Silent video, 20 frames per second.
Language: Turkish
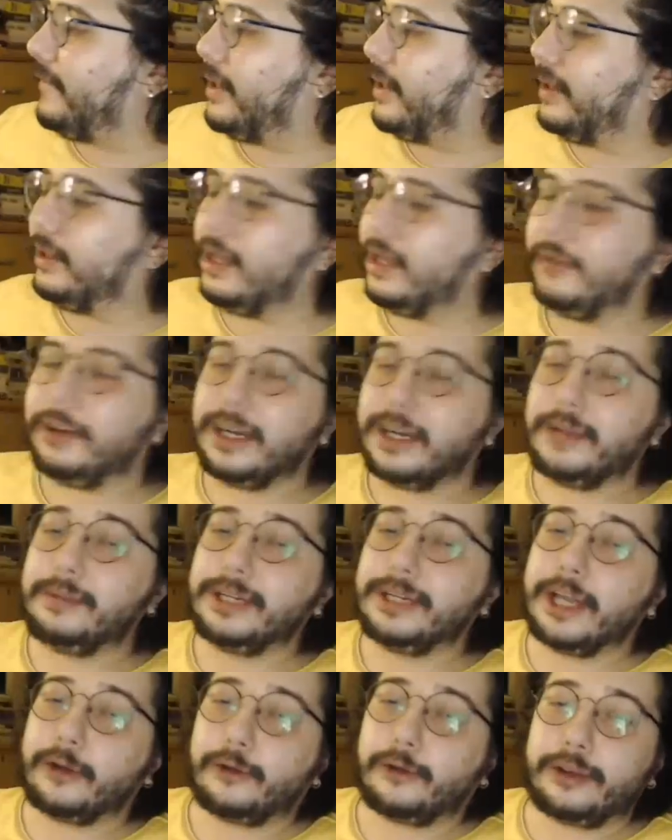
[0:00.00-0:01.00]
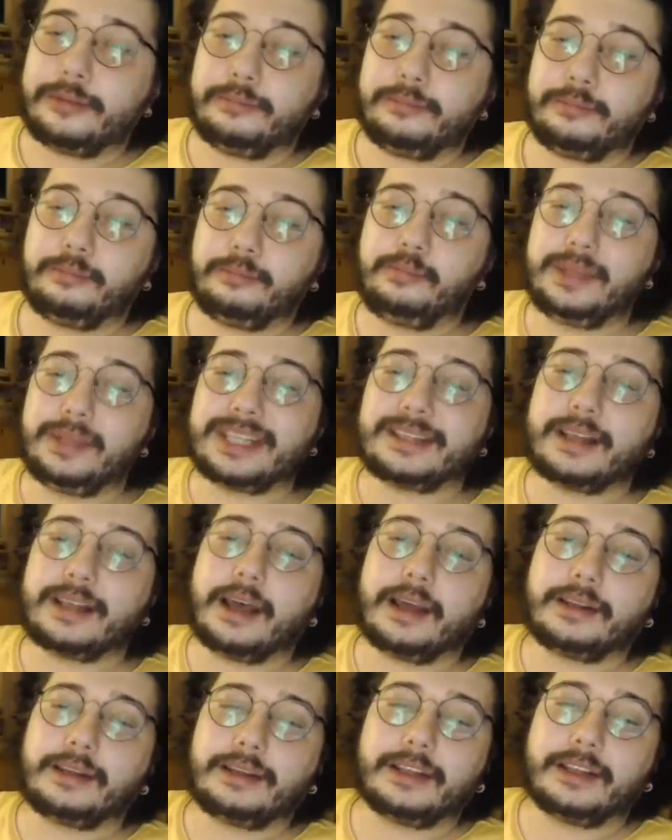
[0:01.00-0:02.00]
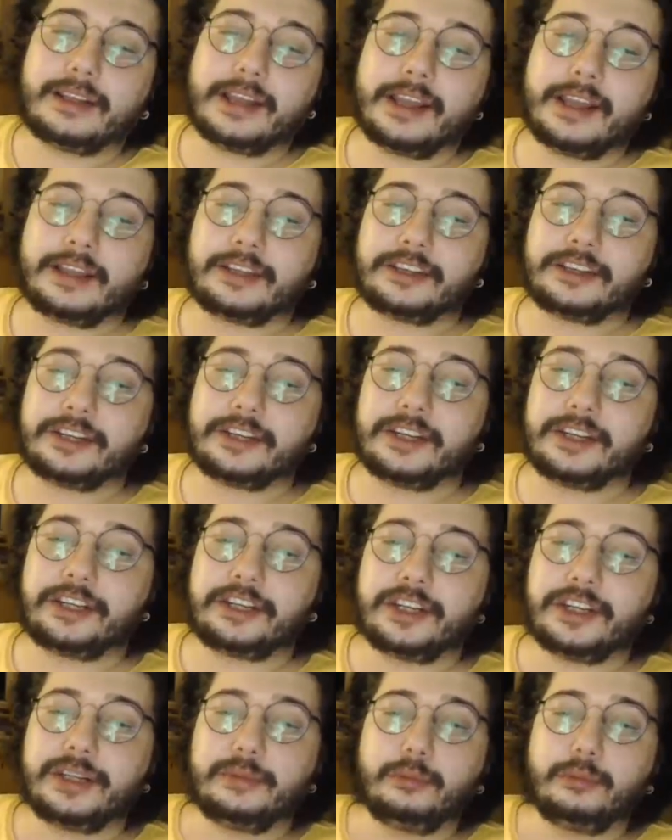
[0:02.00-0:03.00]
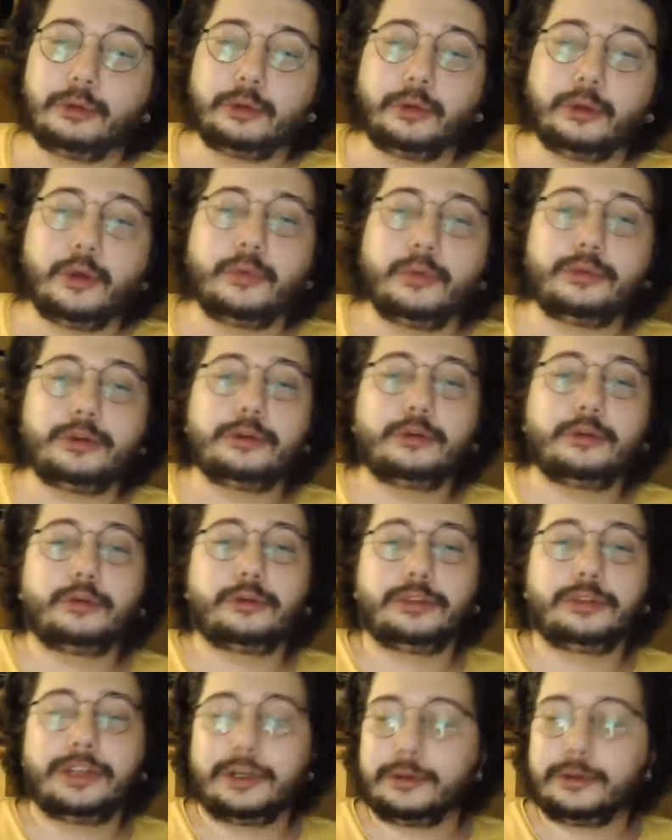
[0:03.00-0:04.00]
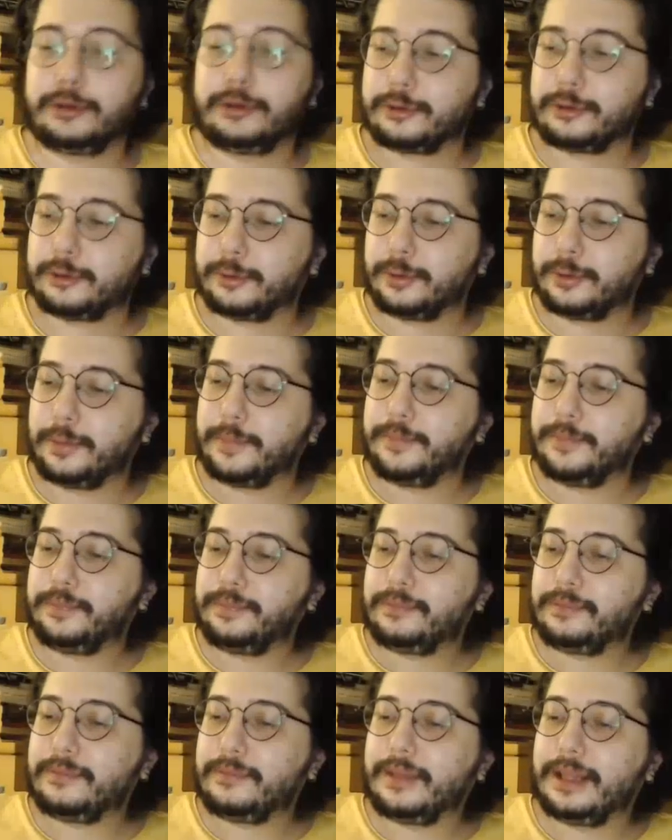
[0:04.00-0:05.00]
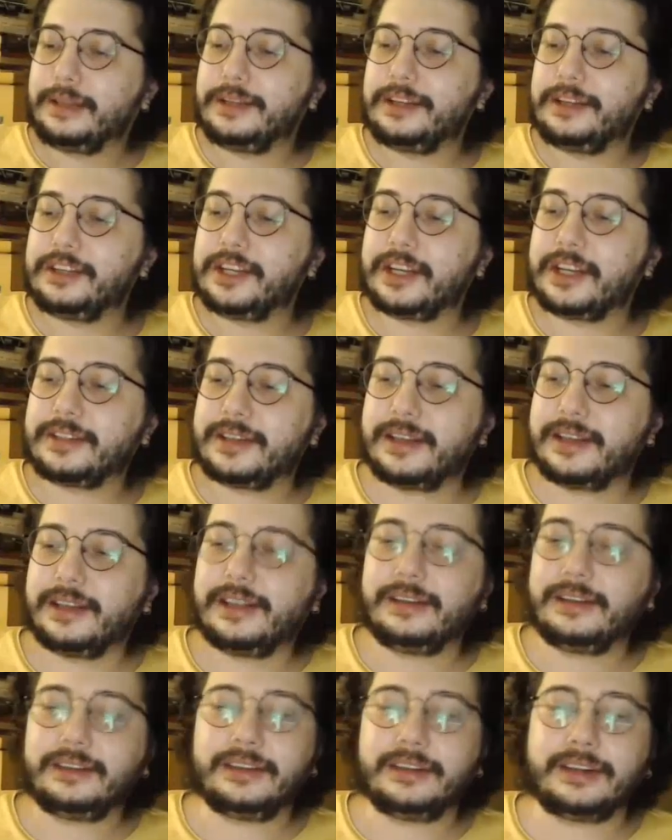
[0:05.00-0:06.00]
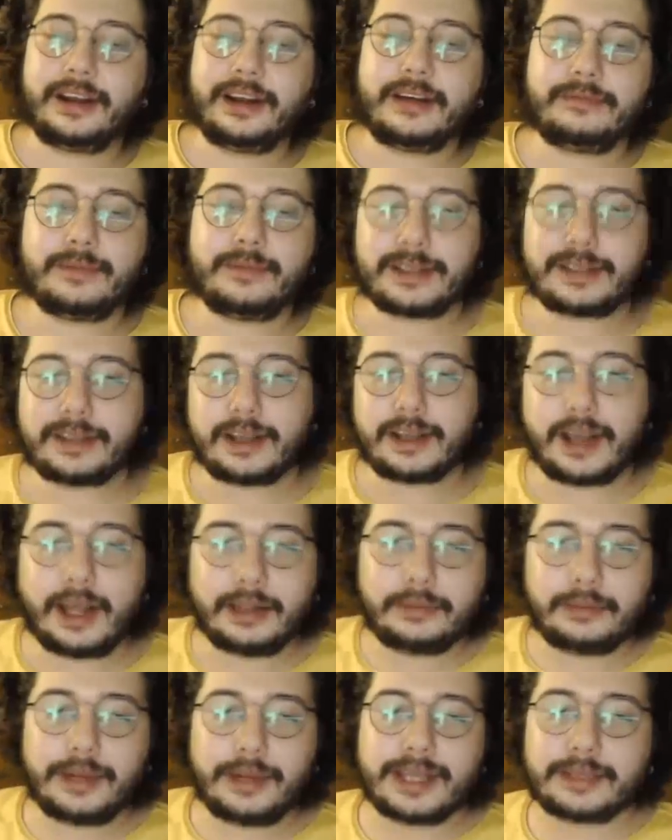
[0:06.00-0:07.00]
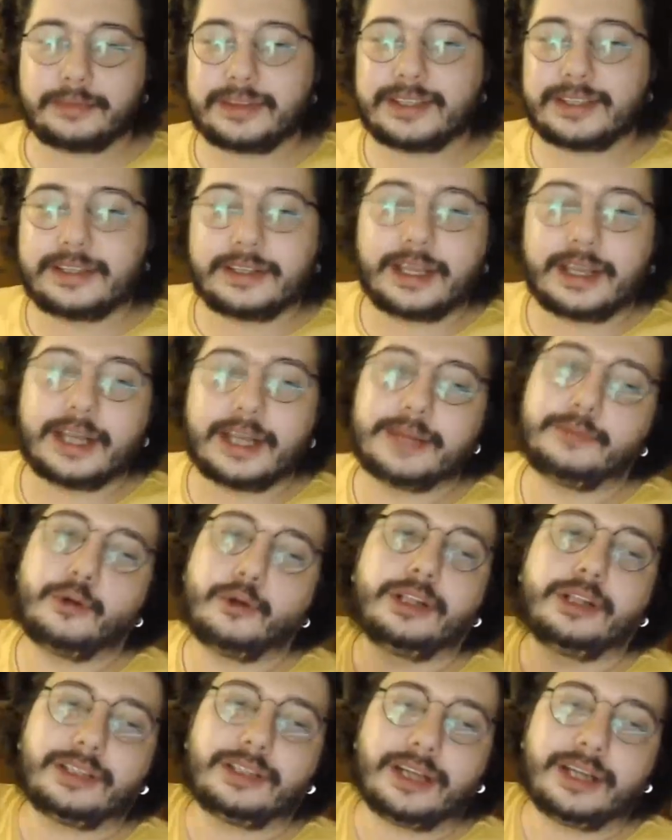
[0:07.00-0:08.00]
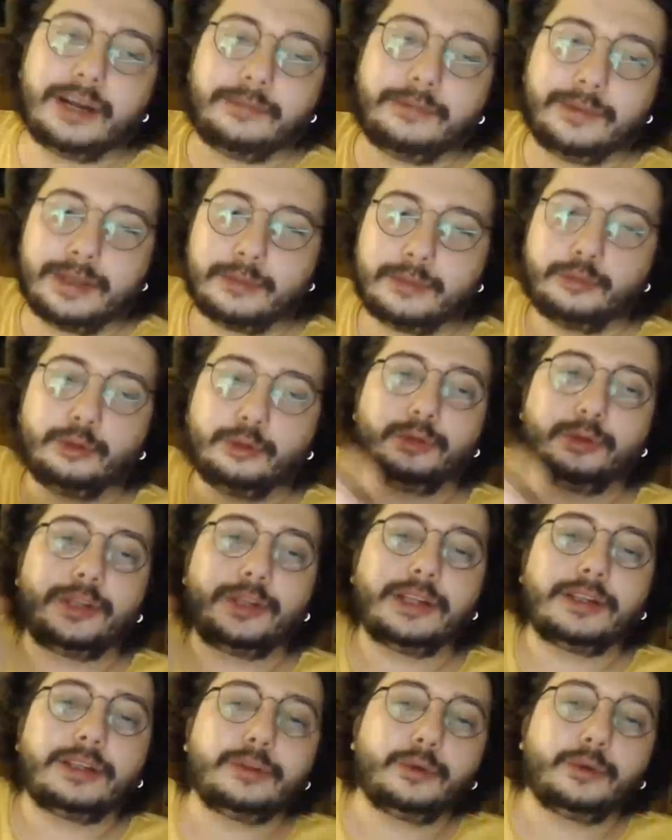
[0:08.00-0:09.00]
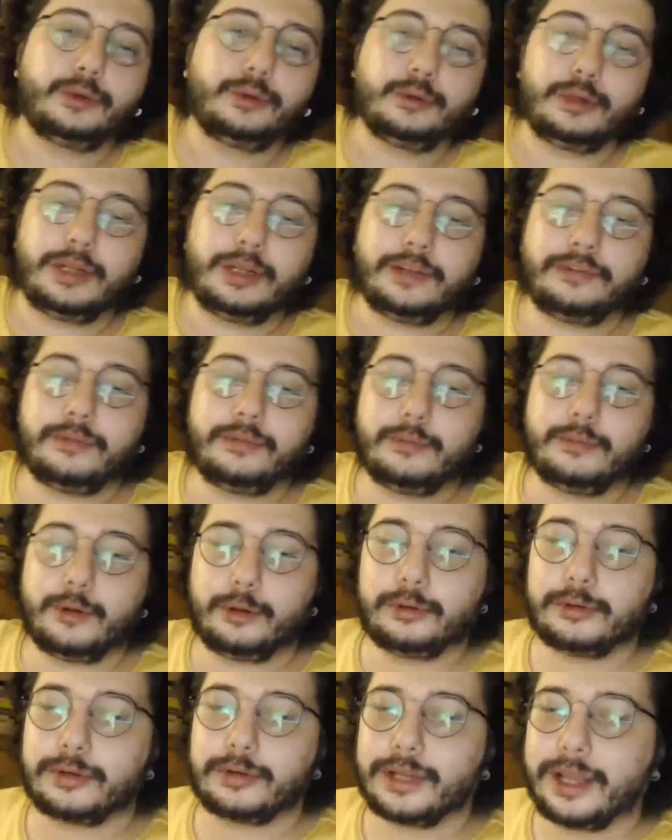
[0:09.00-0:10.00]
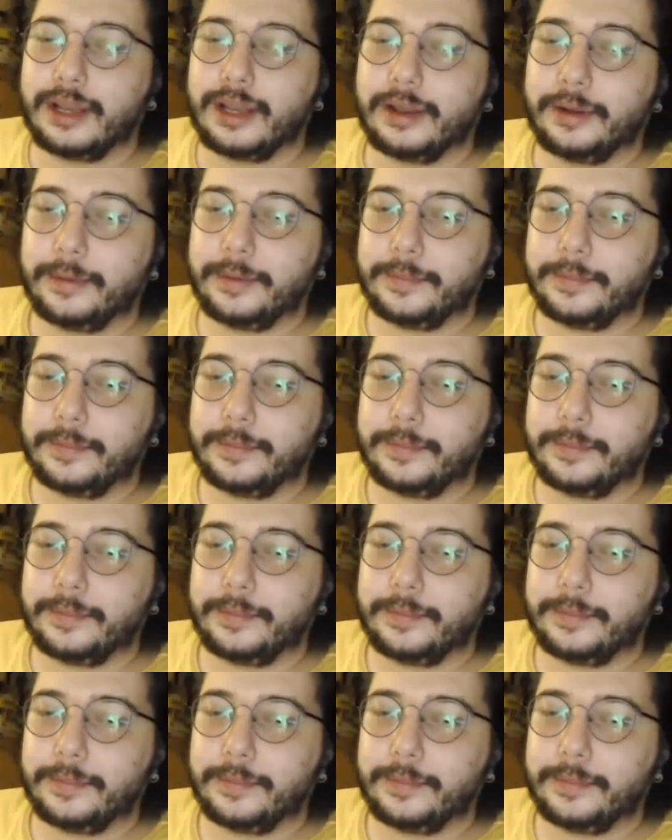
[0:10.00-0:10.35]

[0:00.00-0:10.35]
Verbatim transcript: Ne var amına koyayım? Bir saatlik action için bütün ömrünü kurtarıyorsun. Diyeceksin ki travması kalmaz mı? Sikerim öyle travmayı. Bunun yanında onun lafı mı olur ya?